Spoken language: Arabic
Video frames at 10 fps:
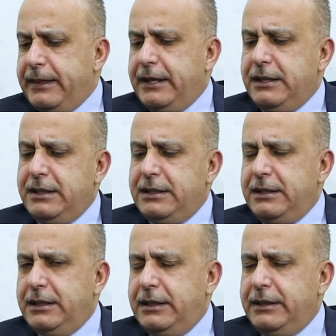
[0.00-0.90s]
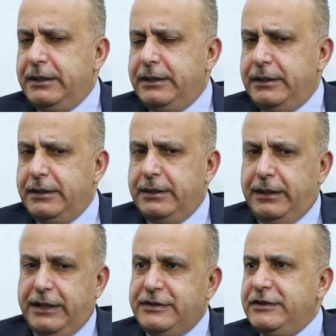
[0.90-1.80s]
هي اللي آه،
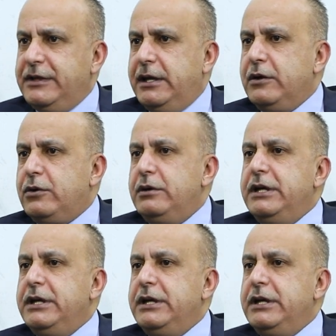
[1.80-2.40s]
عزيزة على كل